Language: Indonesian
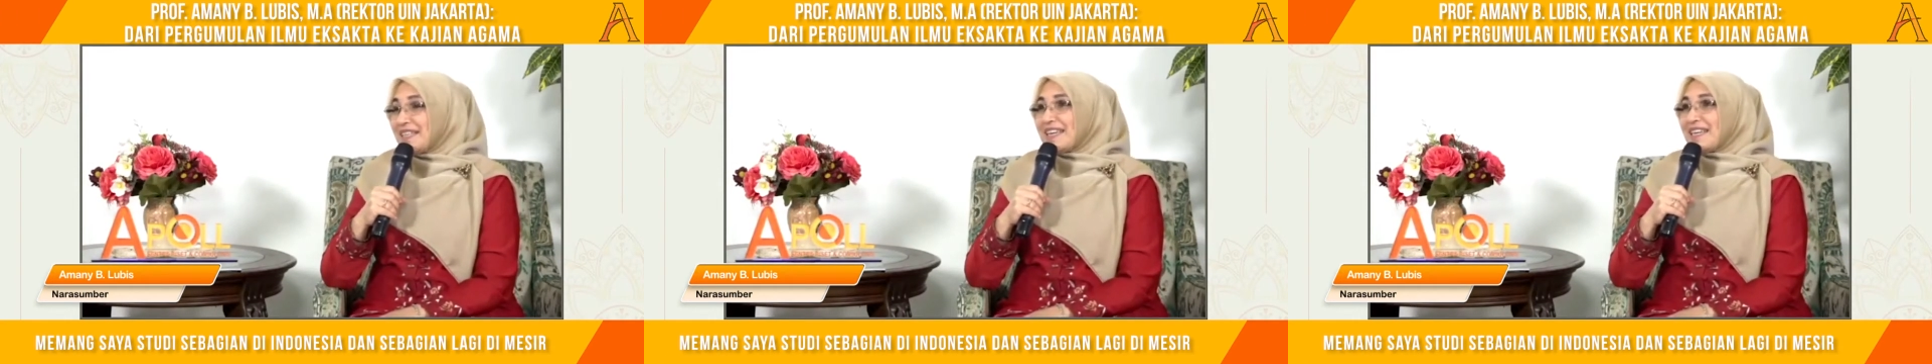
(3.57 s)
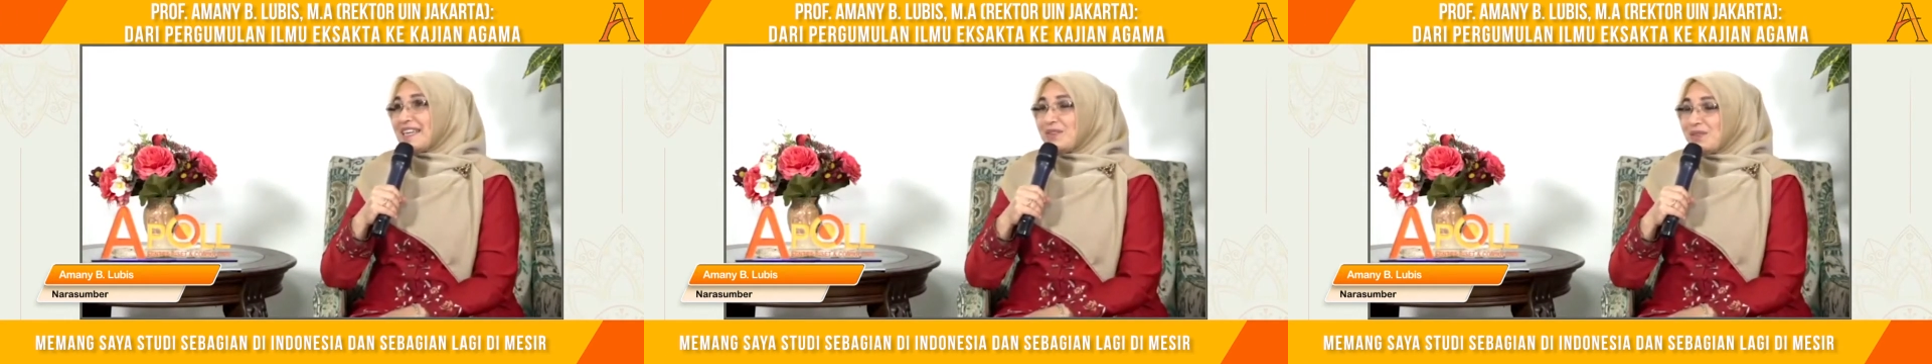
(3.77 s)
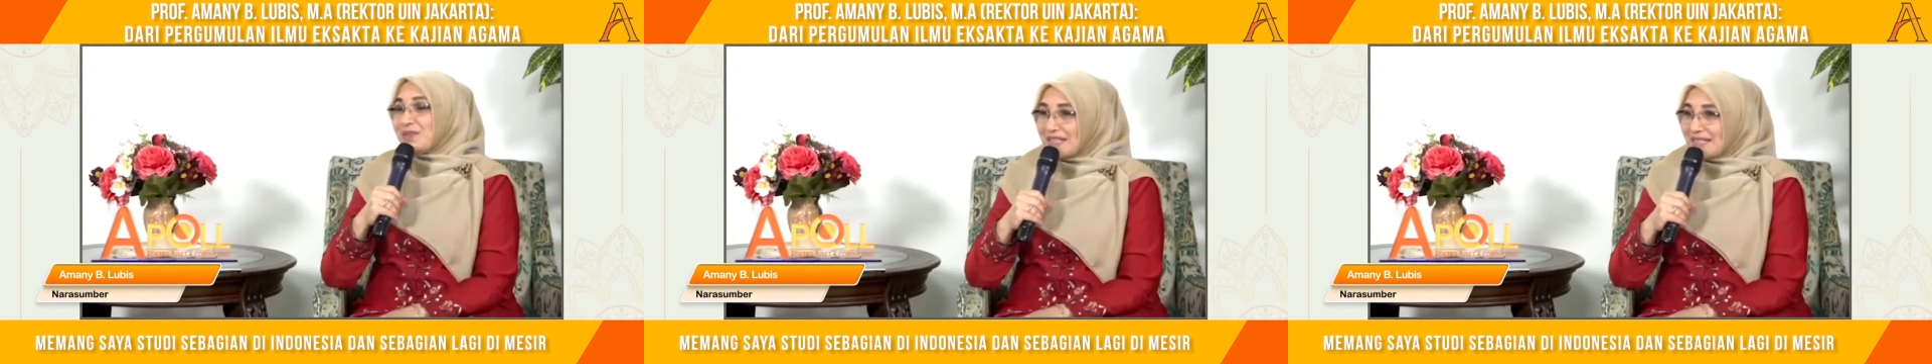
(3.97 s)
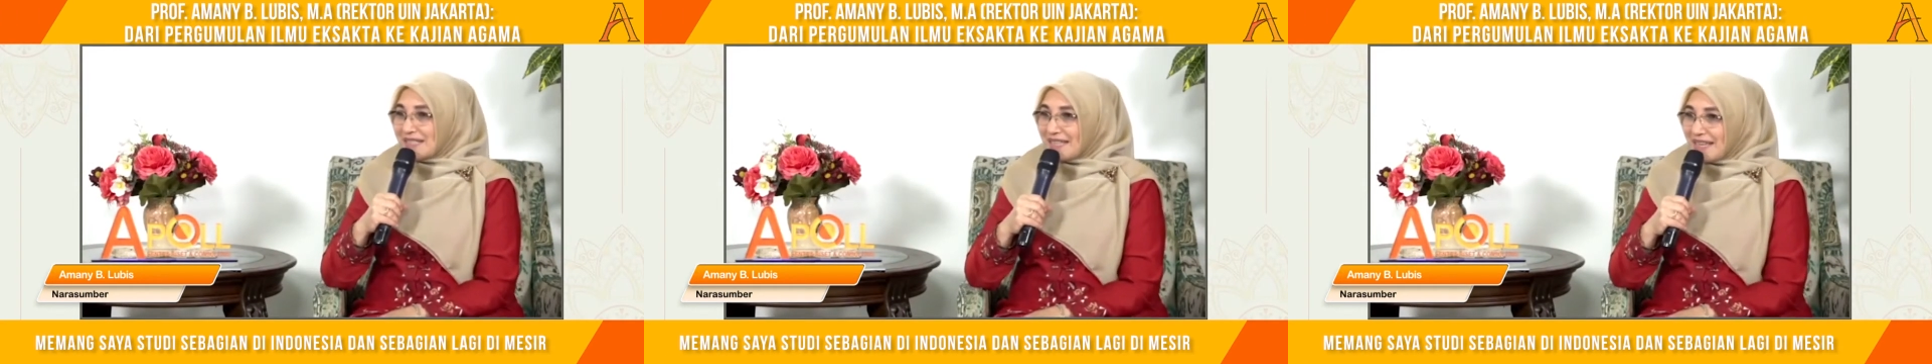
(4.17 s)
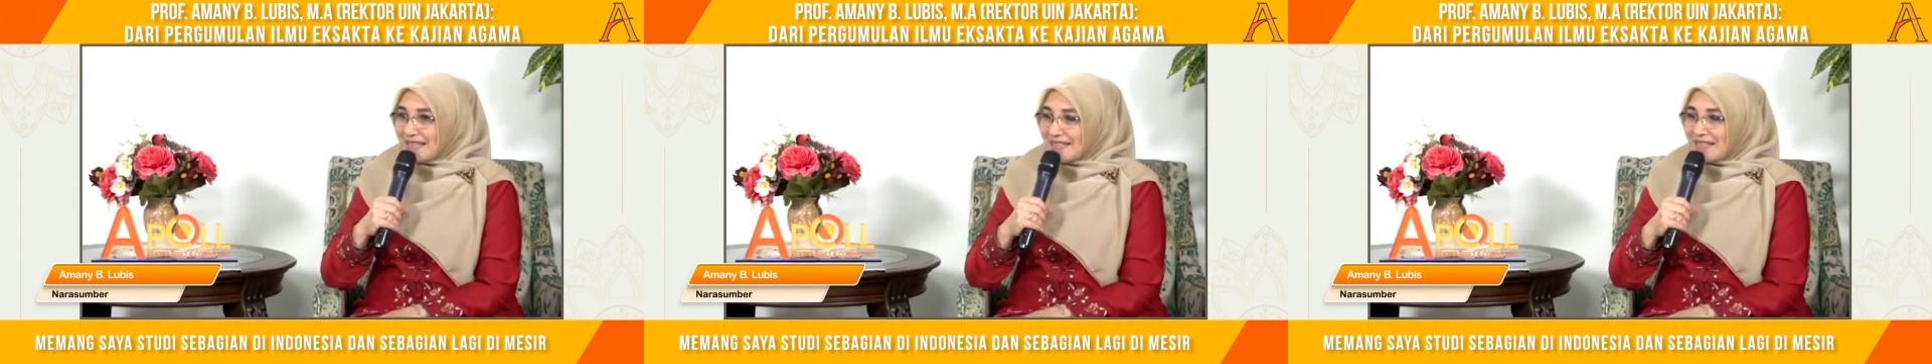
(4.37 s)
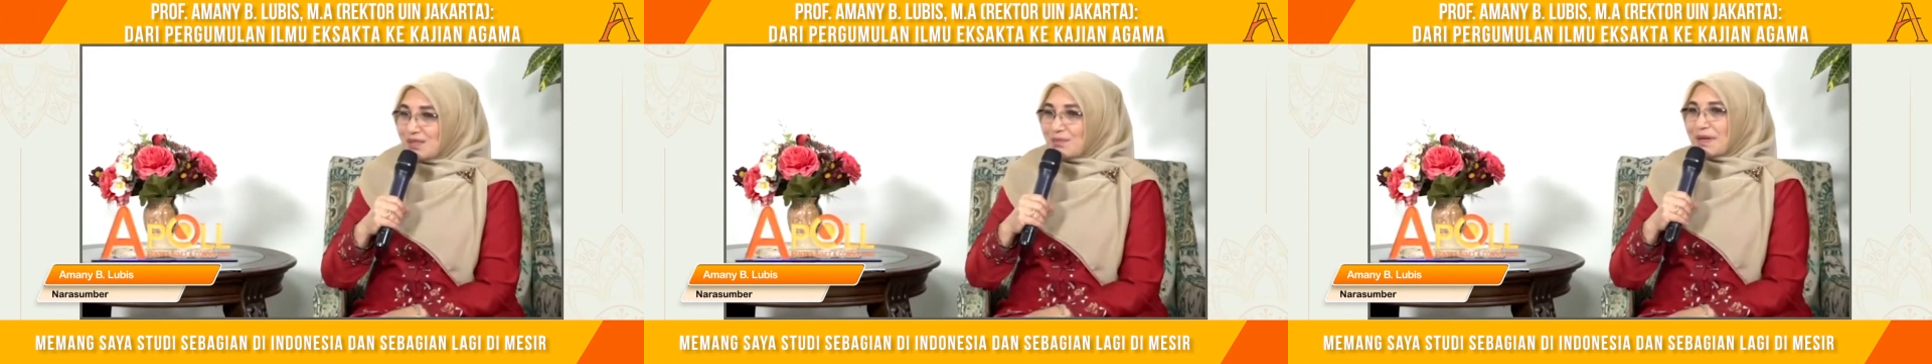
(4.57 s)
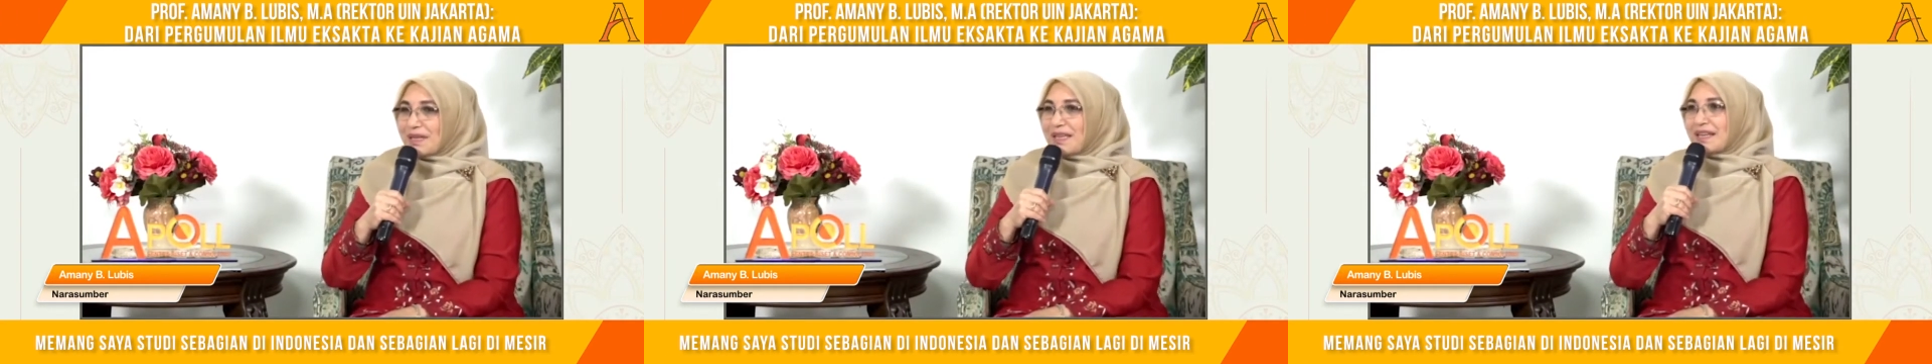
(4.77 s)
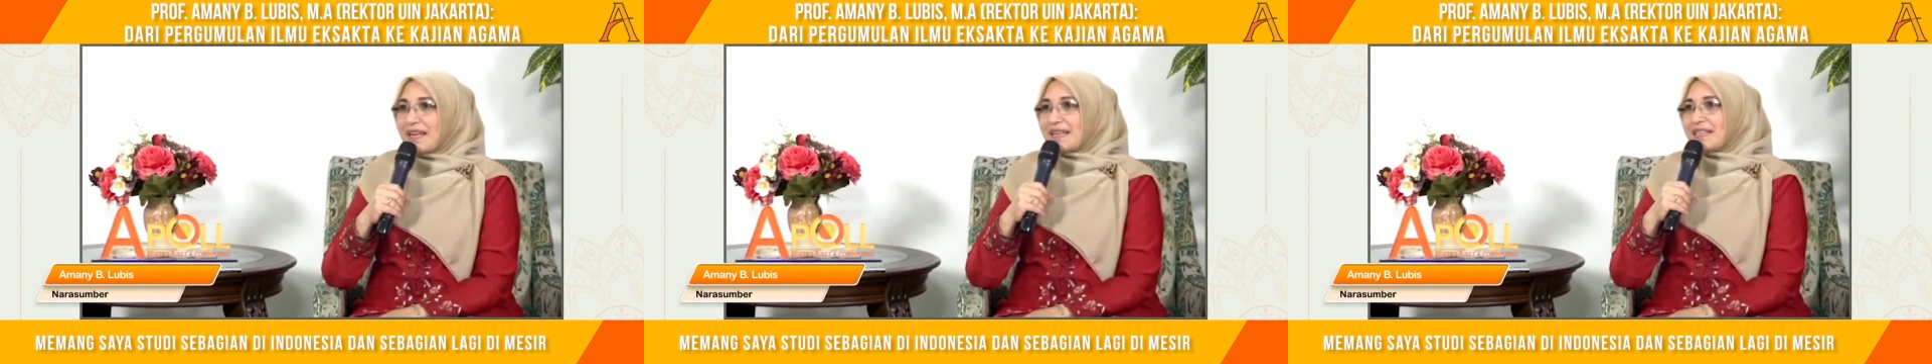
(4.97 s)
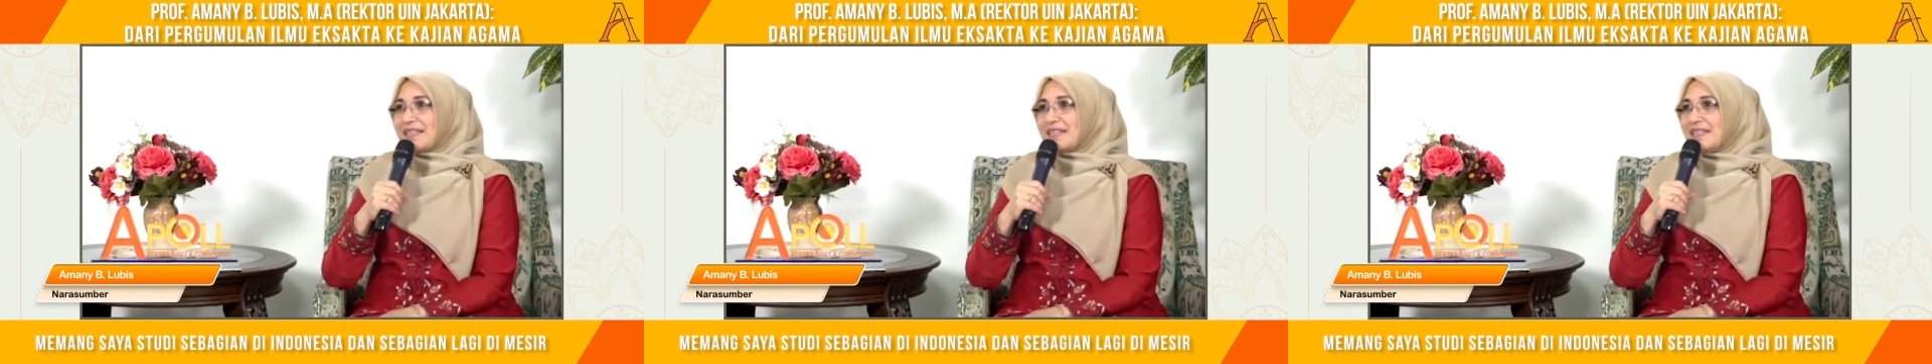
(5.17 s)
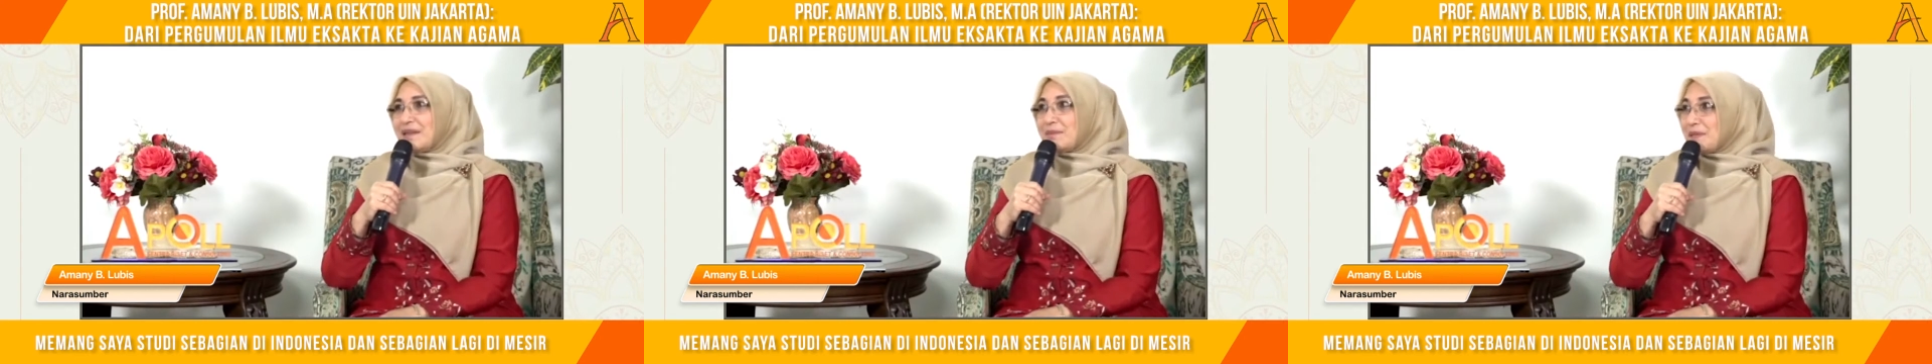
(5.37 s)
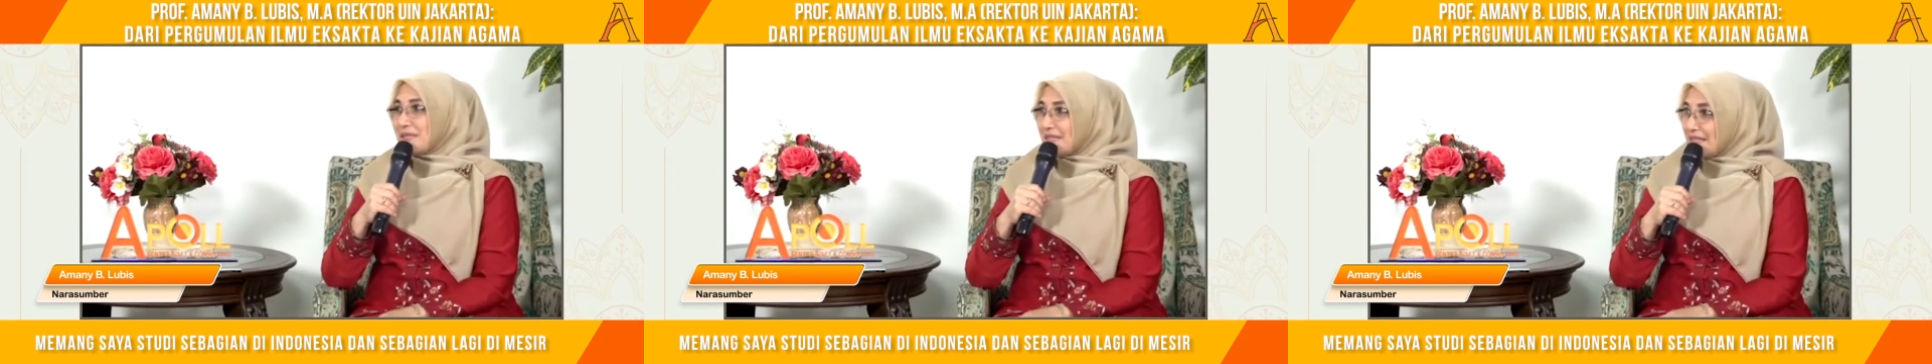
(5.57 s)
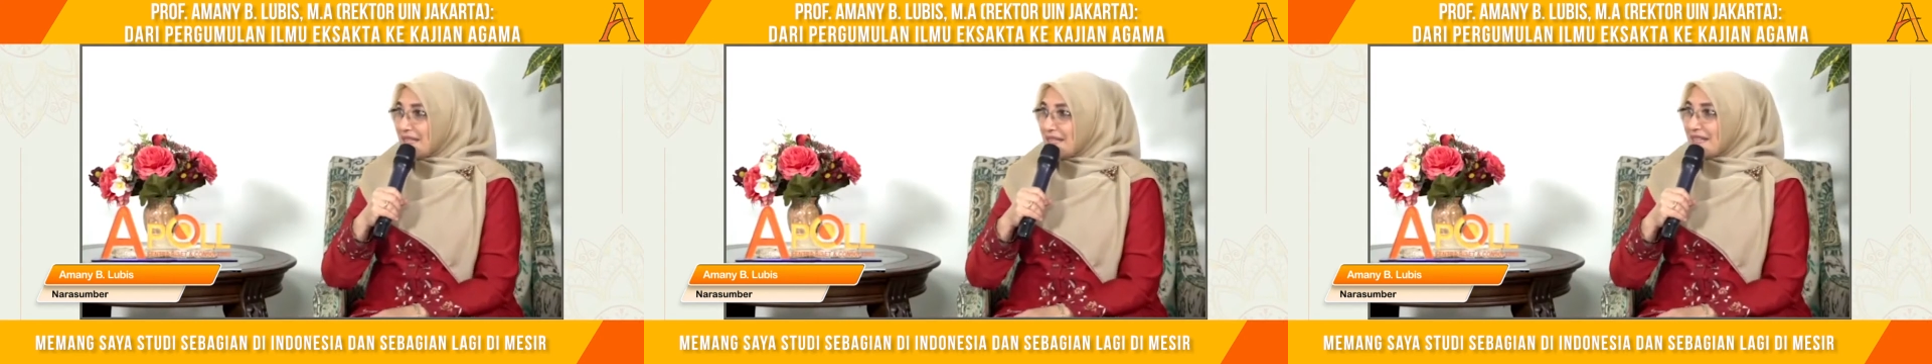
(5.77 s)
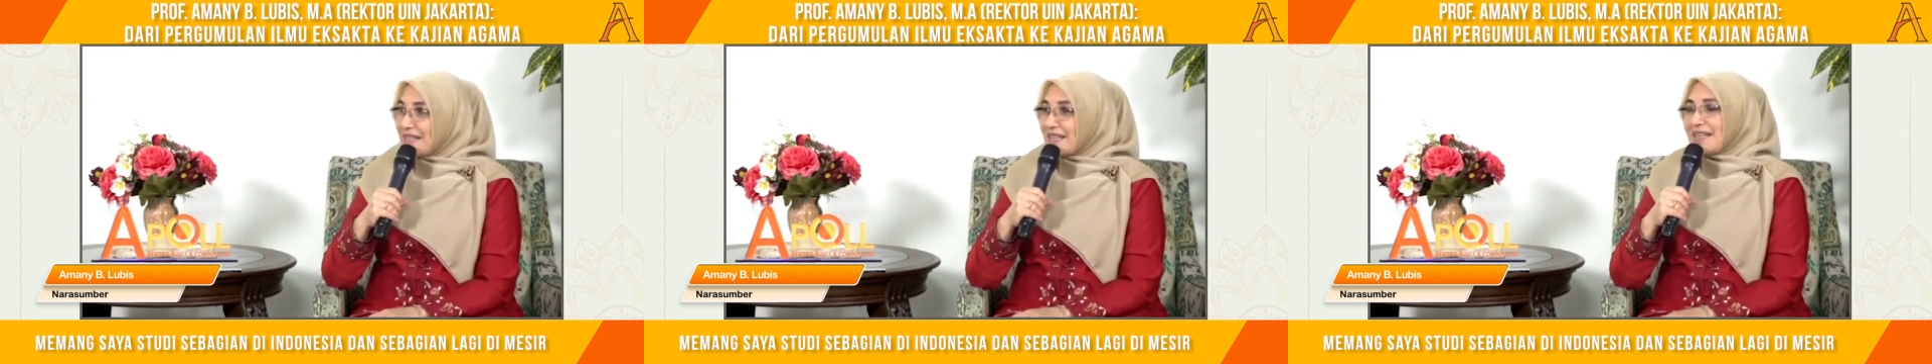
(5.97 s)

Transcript: Indonesia dan sebagian lagi di Mesir,